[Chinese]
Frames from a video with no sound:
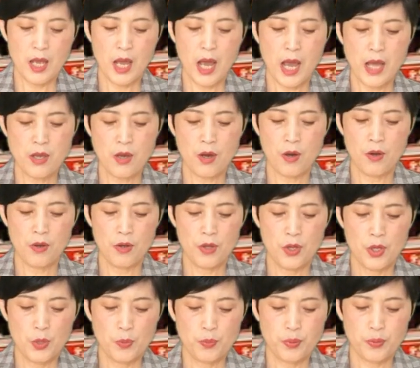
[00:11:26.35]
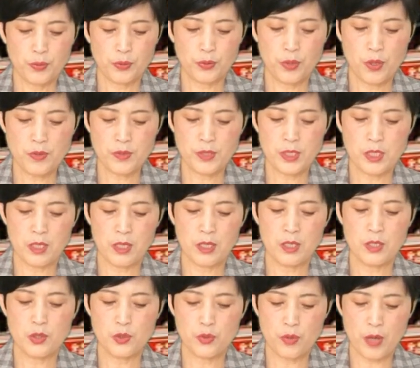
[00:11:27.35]
还有。普通型
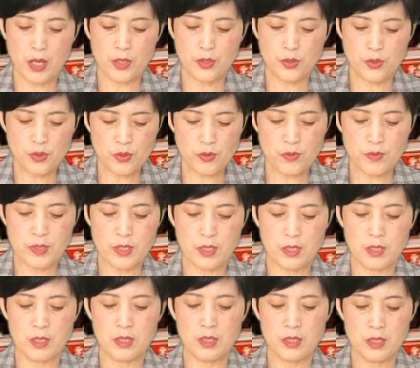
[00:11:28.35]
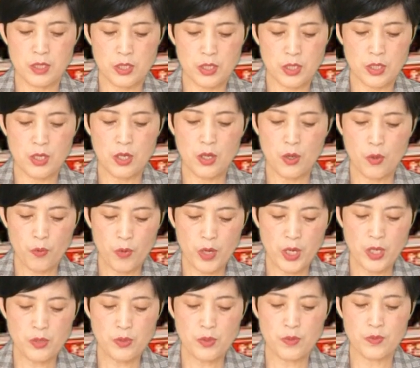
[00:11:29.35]
转重型及
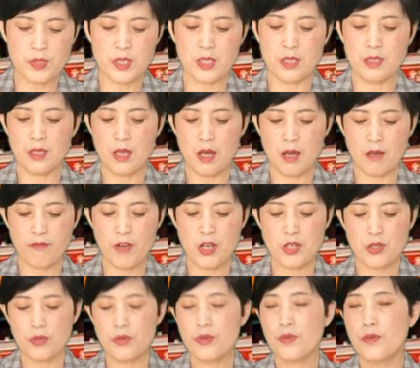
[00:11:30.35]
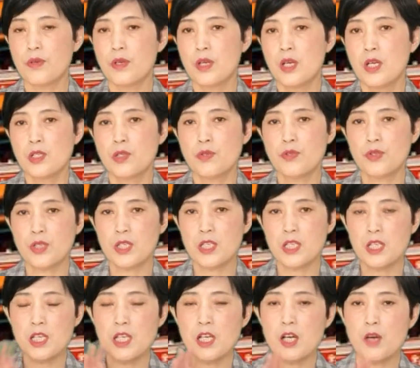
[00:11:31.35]
危重型的发生率，就是说
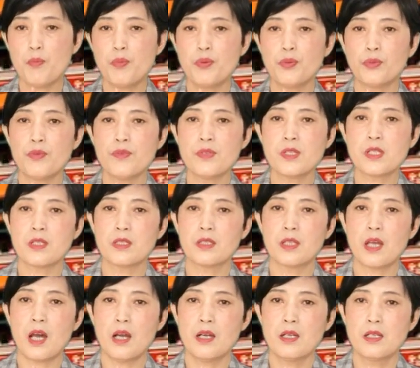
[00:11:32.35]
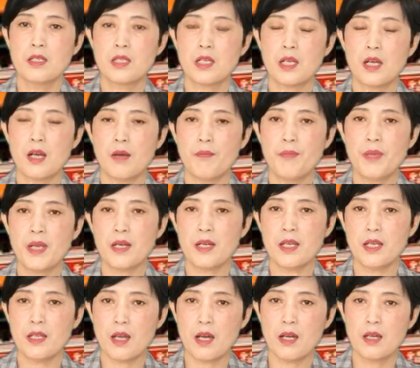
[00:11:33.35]
你一个普通型的这个病
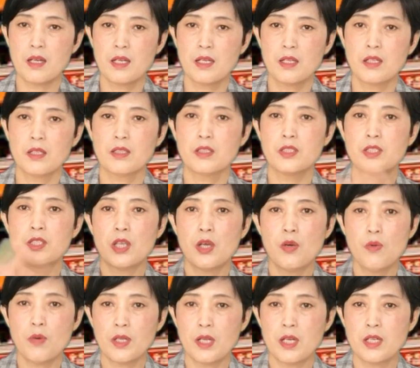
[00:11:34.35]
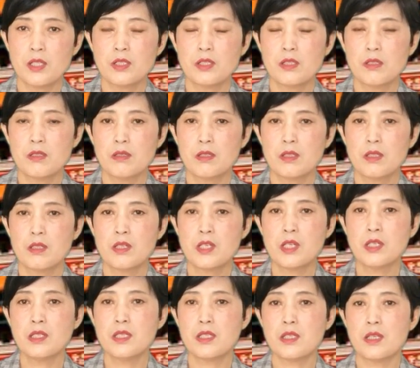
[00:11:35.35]
例呢，结果呢
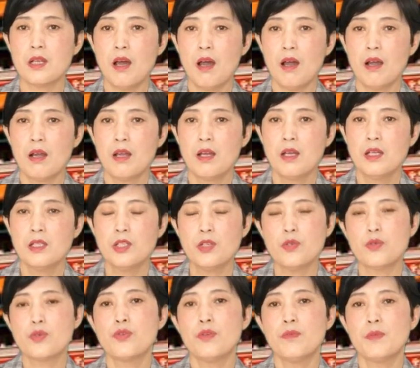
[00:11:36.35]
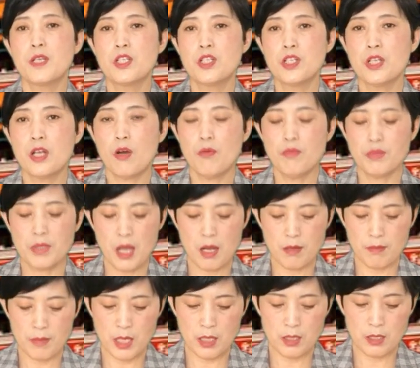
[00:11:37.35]
升级了，这就说明治疗不
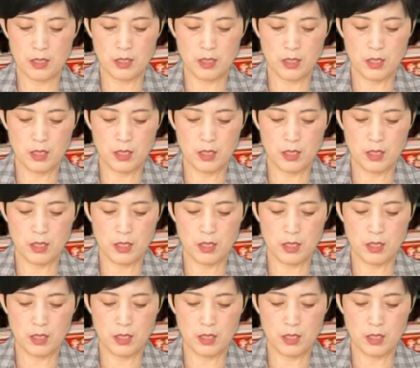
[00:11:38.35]
当嘛。